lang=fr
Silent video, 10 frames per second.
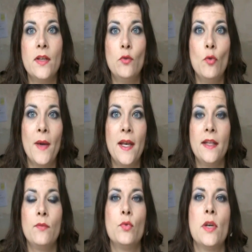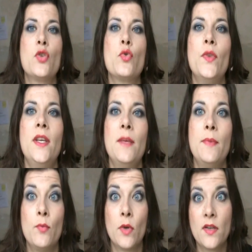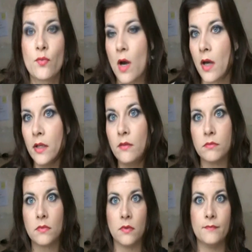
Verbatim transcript: les deux palettes pour la journée et puis pour la soirée.